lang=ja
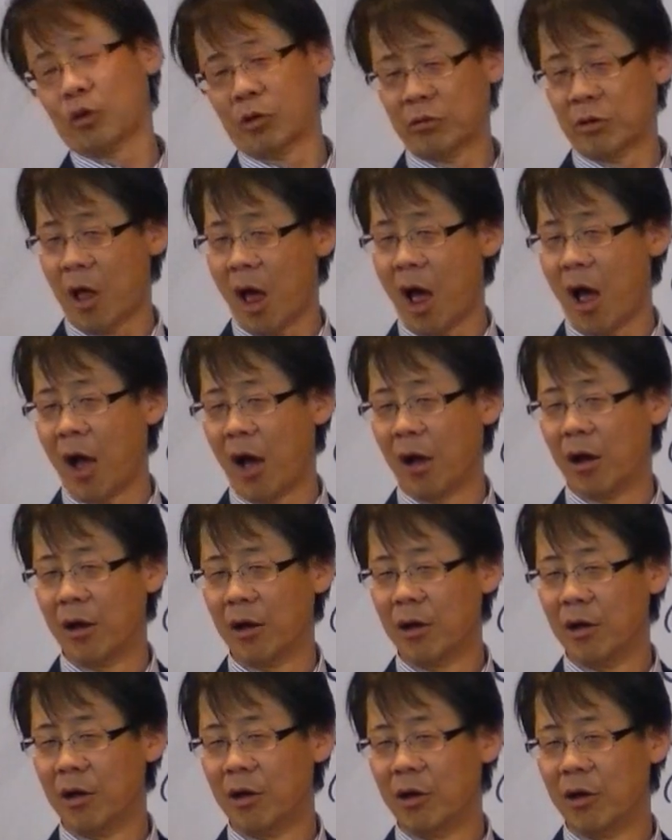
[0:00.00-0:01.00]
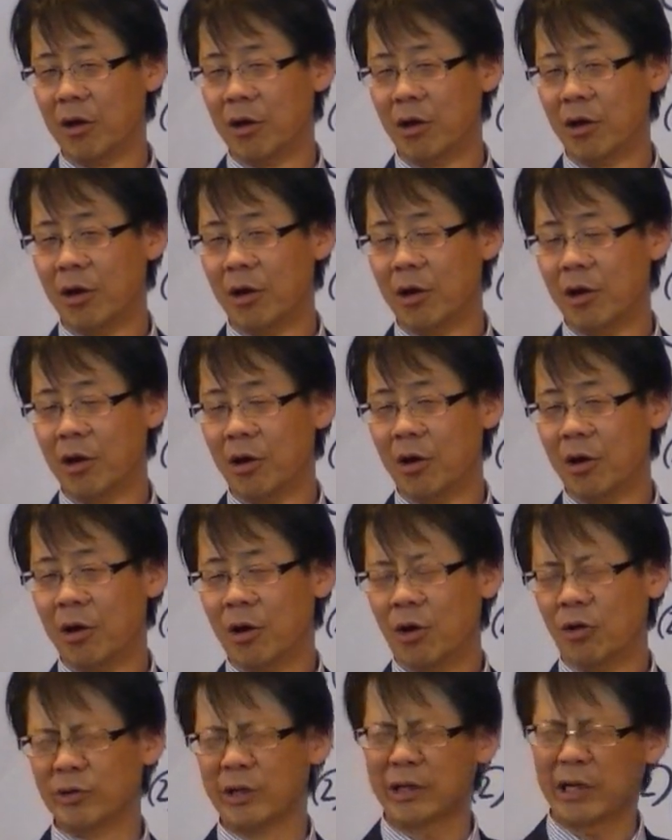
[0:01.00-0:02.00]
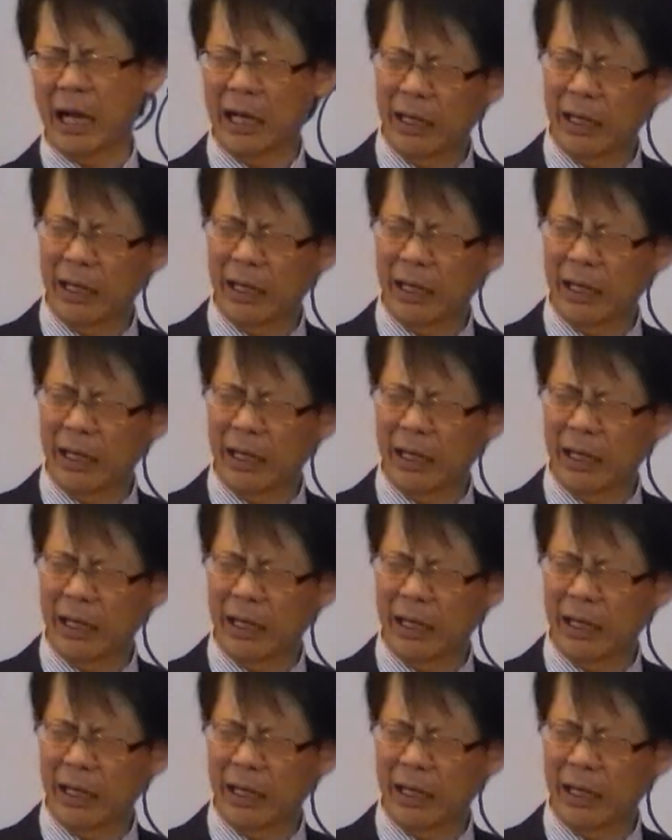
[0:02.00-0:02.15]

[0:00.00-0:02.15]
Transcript: んそんなで